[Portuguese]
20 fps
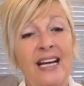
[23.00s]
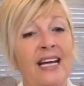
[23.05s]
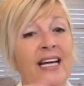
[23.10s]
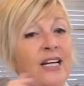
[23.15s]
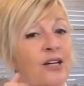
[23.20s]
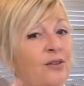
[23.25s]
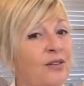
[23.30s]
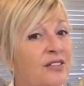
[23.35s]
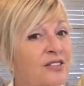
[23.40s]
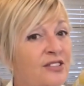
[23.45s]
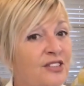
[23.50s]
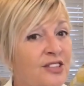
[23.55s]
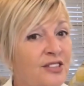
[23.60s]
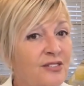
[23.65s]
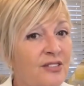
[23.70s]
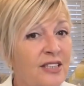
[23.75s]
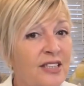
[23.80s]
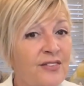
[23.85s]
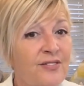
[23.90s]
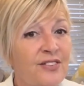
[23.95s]
E quando eu
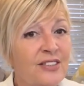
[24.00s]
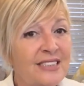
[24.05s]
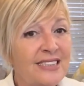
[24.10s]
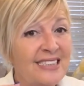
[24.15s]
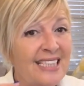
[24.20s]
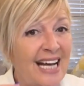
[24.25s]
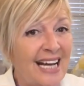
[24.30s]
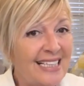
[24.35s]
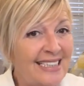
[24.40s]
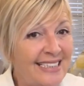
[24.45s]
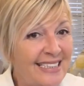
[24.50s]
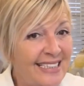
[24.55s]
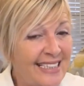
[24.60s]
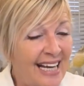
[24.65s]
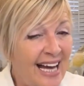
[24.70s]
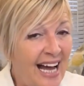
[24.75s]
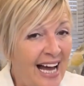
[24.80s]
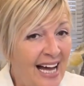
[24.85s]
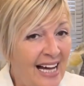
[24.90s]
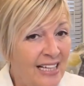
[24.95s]
digo que você
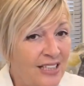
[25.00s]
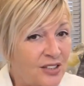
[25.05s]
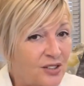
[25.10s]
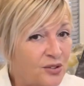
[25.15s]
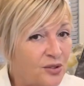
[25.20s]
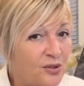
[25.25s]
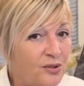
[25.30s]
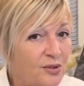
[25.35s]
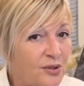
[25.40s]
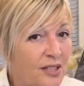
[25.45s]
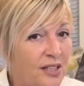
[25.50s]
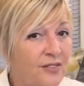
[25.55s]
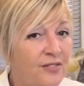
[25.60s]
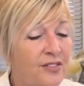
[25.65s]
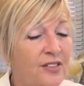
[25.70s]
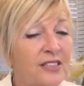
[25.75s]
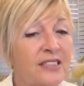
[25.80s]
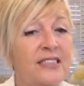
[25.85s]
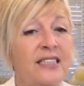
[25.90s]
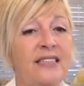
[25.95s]
atrai tudo que
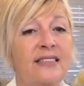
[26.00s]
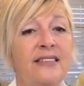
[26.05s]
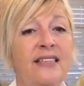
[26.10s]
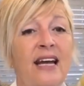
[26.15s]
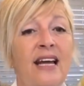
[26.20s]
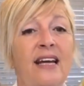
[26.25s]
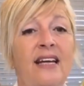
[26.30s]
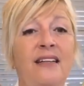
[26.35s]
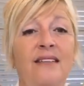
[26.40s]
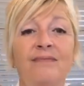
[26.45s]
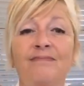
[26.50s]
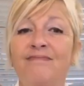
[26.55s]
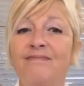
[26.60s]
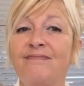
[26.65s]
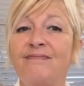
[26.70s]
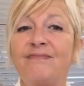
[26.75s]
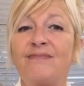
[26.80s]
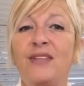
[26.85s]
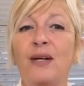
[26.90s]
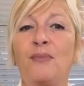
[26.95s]
você tem,
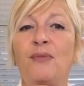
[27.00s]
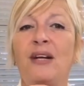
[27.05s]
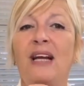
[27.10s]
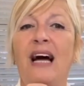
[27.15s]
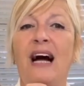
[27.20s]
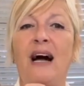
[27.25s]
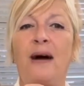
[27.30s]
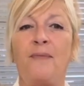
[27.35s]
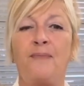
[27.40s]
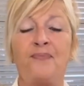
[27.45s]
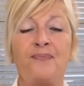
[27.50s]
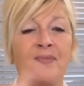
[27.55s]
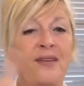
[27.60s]
vamos lá,